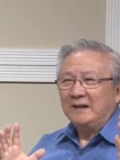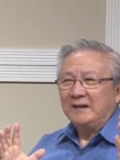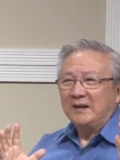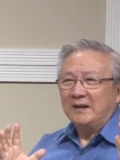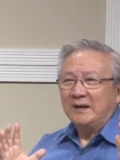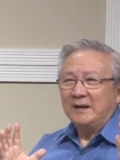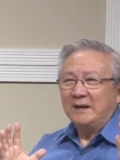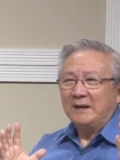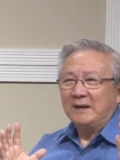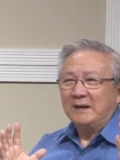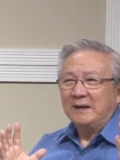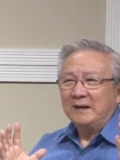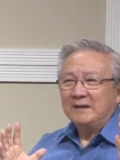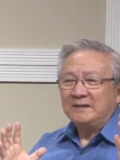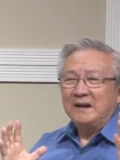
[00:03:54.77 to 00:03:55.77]
这个
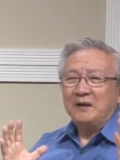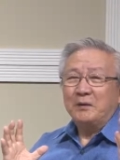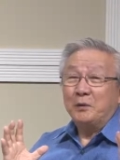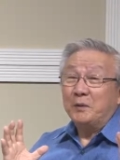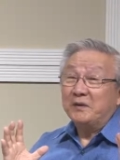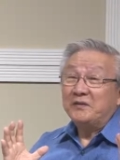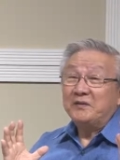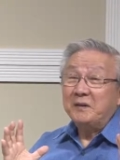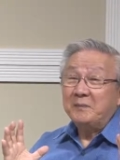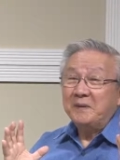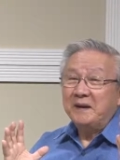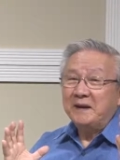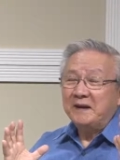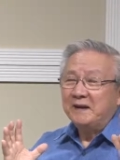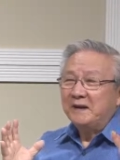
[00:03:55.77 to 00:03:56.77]
这样的我的生
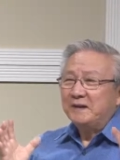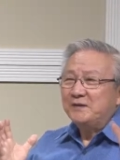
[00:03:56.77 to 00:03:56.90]
命呢